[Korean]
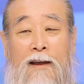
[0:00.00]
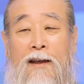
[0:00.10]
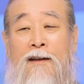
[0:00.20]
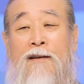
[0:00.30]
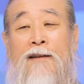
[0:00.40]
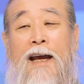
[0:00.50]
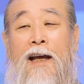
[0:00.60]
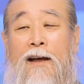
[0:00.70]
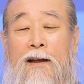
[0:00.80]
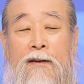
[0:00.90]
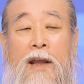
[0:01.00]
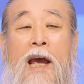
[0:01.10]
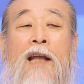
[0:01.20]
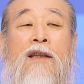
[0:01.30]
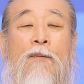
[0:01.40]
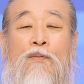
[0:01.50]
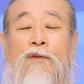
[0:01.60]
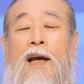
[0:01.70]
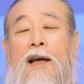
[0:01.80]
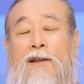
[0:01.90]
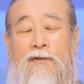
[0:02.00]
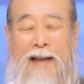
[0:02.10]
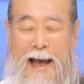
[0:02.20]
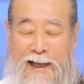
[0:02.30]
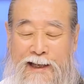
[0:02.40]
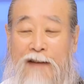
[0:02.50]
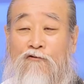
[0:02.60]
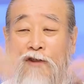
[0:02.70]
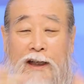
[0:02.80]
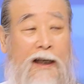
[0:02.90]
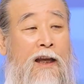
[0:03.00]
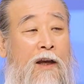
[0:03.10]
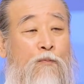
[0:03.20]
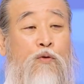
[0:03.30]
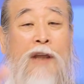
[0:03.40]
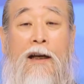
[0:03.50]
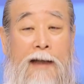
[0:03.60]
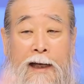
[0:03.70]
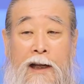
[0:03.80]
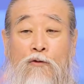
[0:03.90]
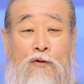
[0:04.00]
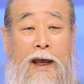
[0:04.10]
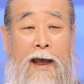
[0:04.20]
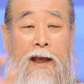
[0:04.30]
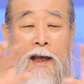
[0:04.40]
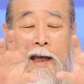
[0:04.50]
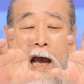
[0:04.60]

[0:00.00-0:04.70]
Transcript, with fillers: 이런 건 내가 내한테 부탁하세요. 다 짜줄 테니 부탁을 안 해도 돼.